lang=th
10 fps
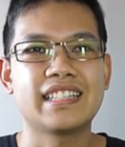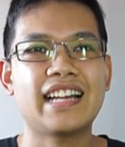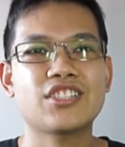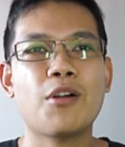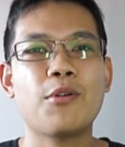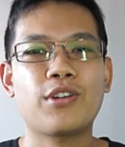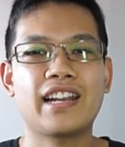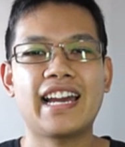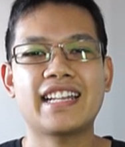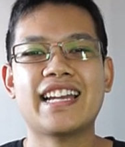ถ้าชอบก็ก
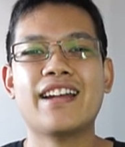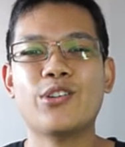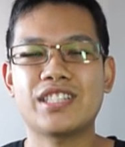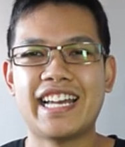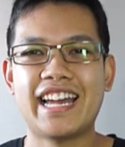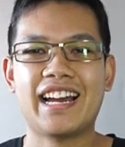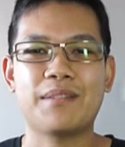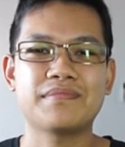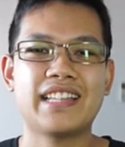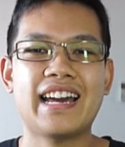ดไลค์ใช่กดแชร์
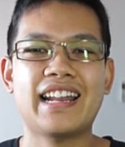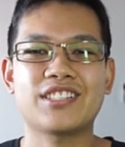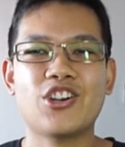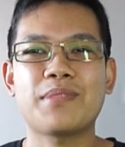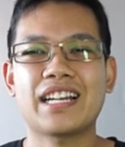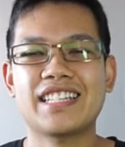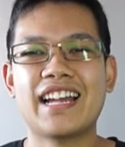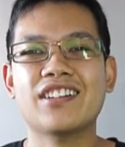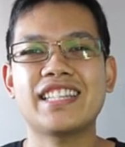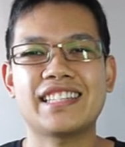นะครับ ถ้าท่านชอบท่าน
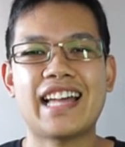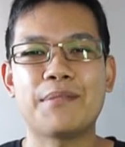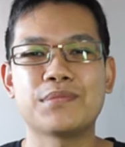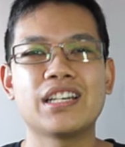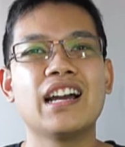ใช่ก็ติดตาม